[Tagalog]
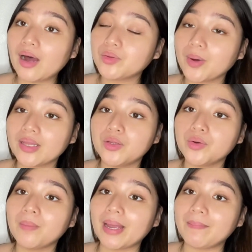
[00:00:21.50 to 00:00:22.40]
do I
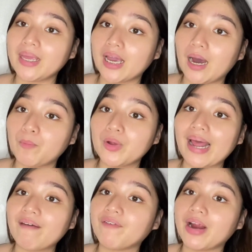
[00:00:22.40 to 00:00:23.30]
do my makeup
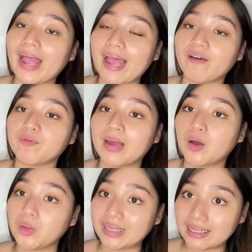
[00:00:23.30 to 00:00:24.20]
whenever I have my
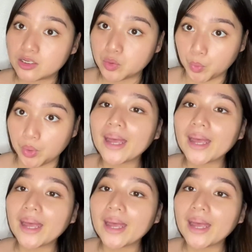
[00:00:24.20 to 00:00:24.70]
online school.